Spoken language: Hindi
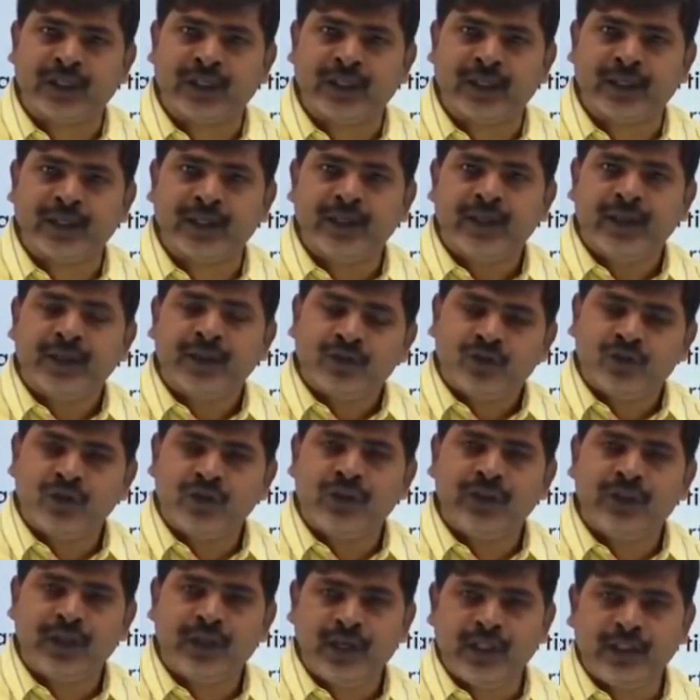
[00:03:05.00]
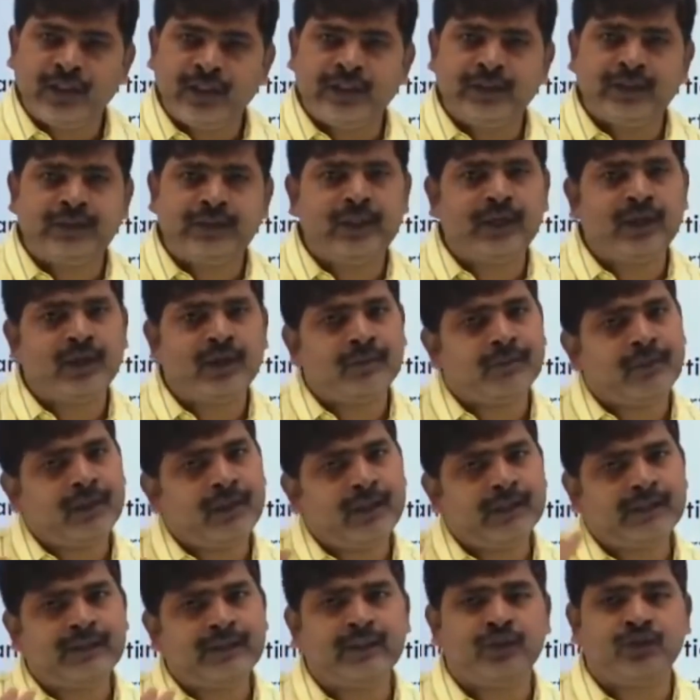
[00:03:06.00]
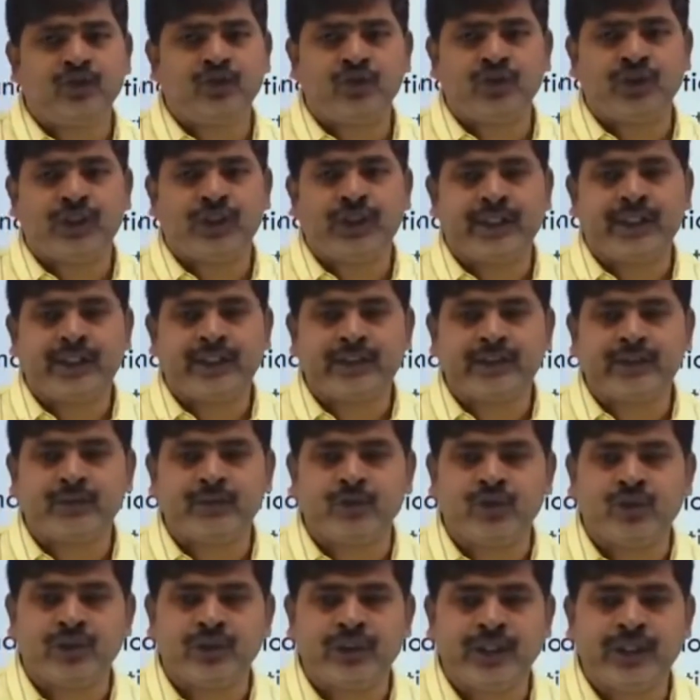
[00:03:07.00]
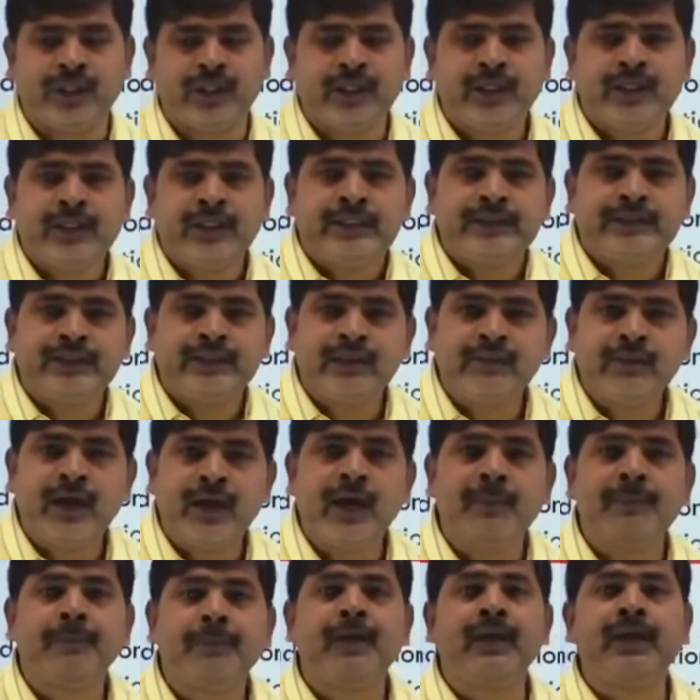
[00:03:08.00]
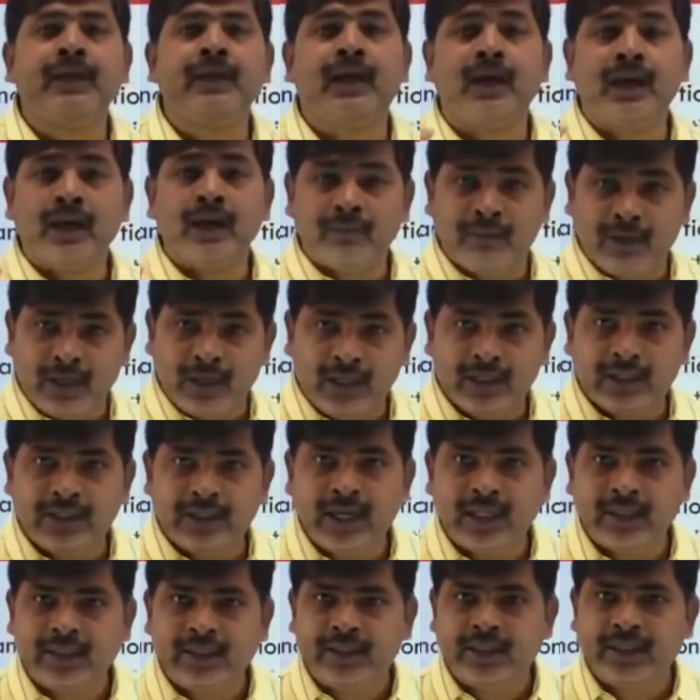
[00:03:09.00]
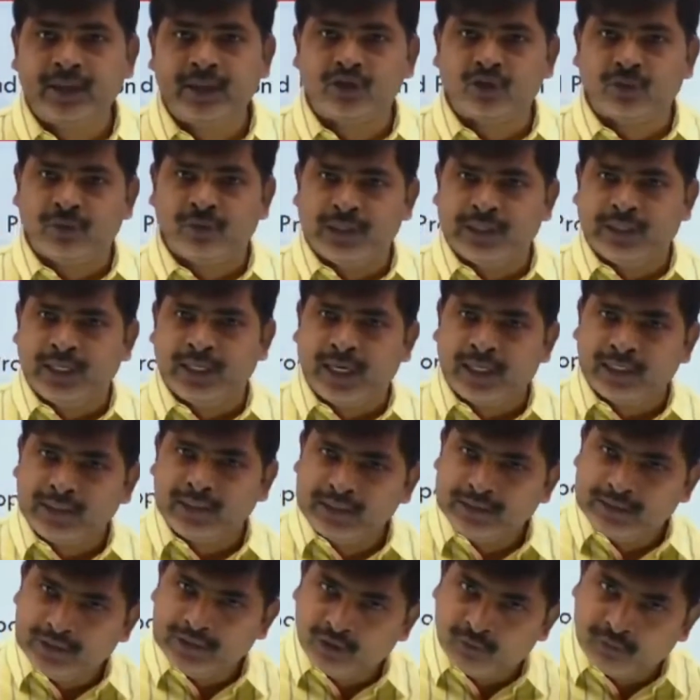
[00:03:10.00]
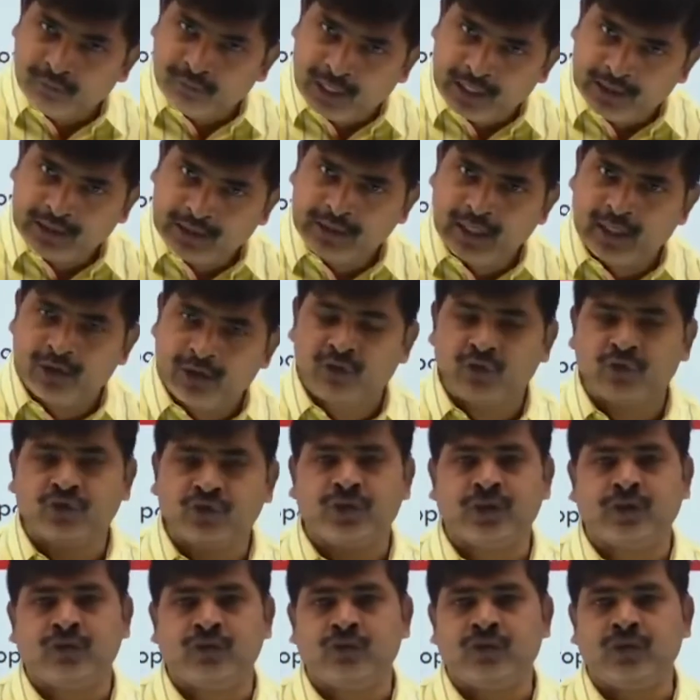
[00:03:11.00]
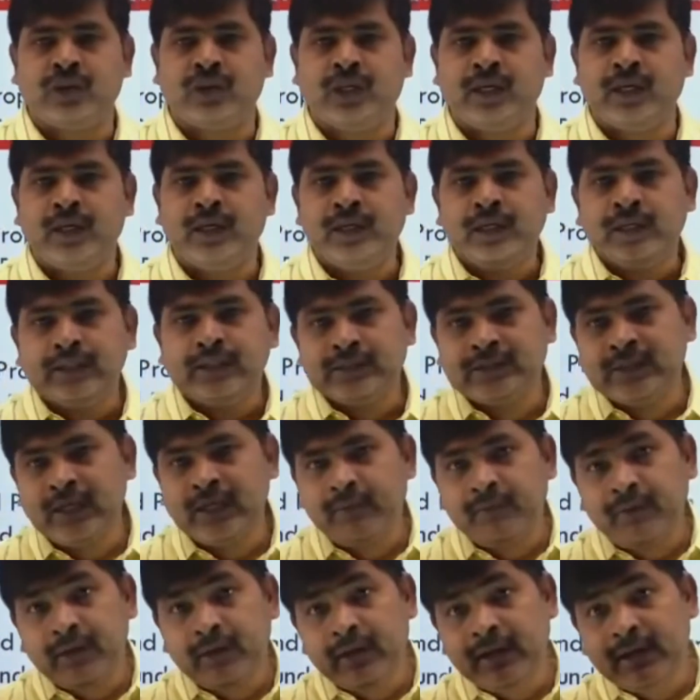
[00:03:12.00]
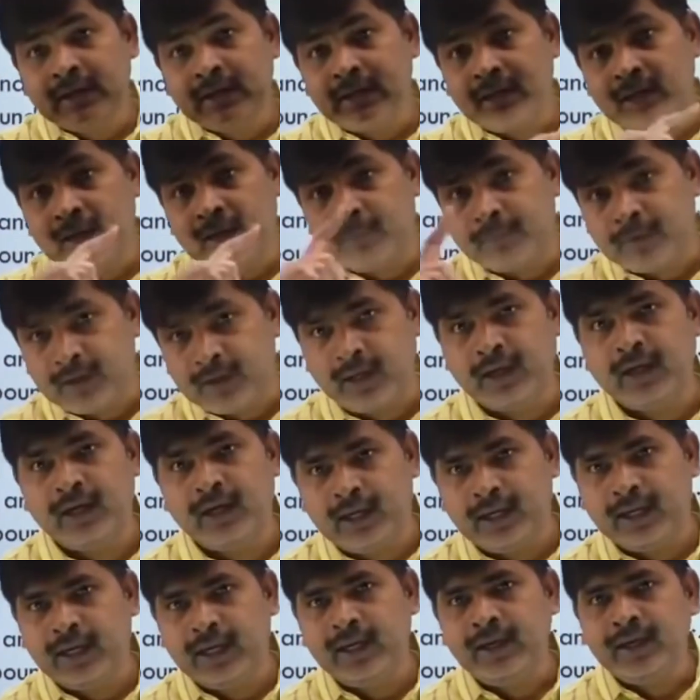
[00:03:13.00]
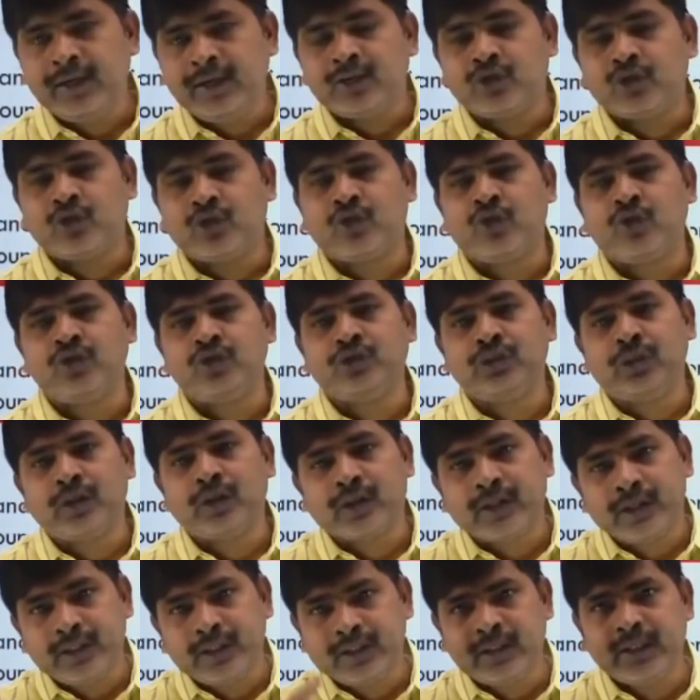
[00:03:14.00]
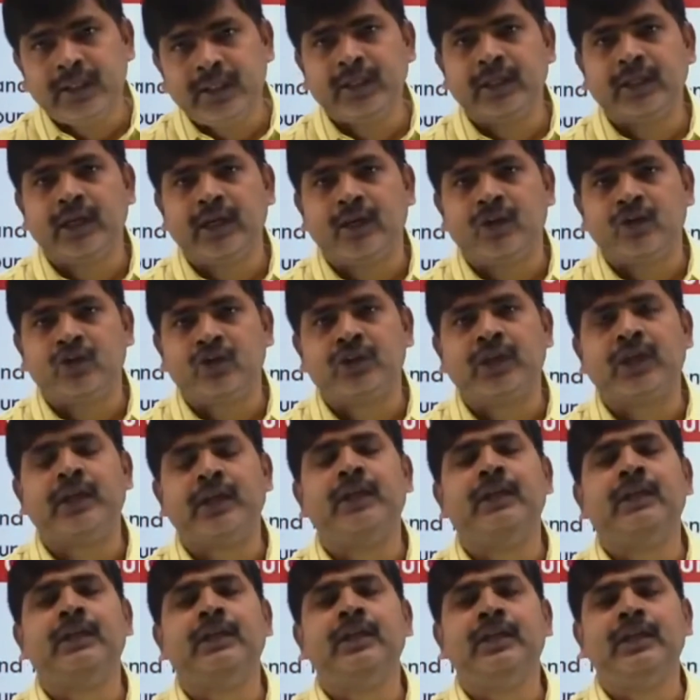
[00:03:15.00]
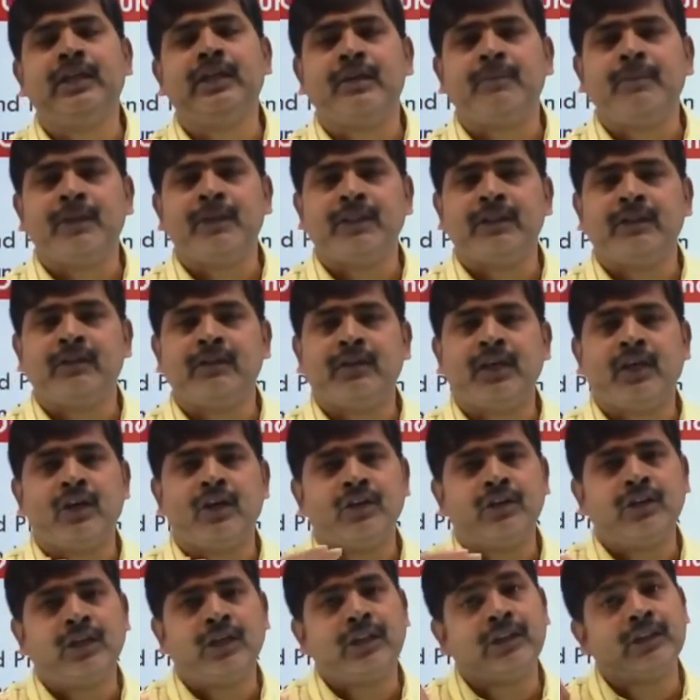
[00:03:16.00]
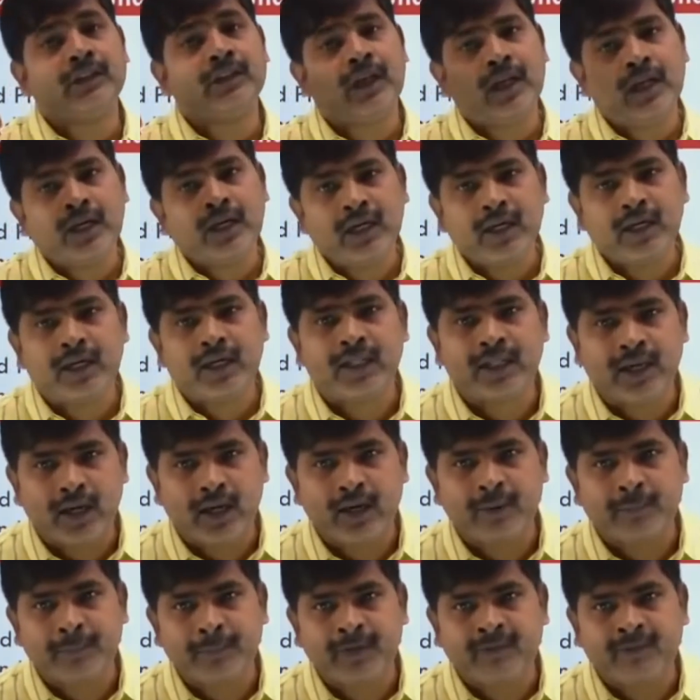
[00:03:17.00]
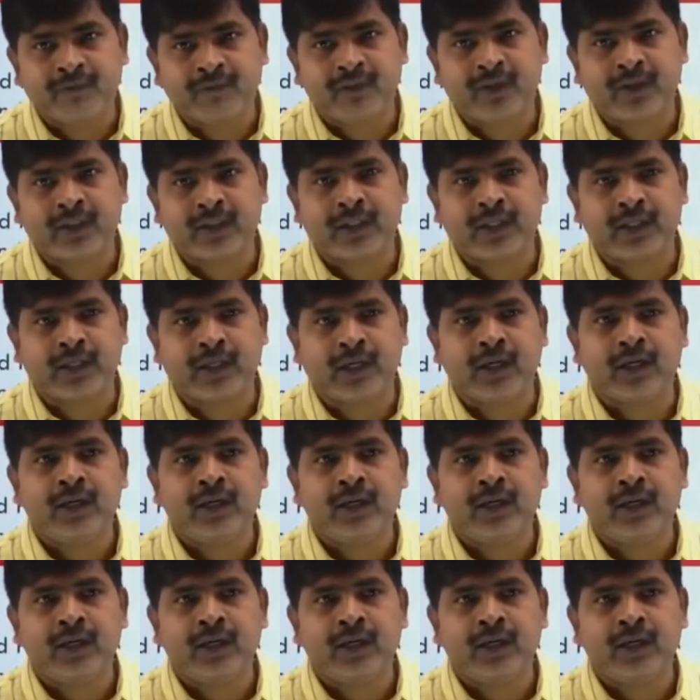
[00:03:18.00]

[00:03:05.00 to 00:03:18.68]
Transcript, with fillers: करें तो ध्यान दीजिए हमने इसे दो तरीके से बोलते हैं जब आपकी कलम लग जाती है तो विद्यार्थी जो मैथ का क्वेश्चन होता है जब अगर कलम ना लगे तो क्वेश्चन रीजनिंग का होता है रीजनिंग का मतलब क्या होता है तर्क के आधार पर आंसर देना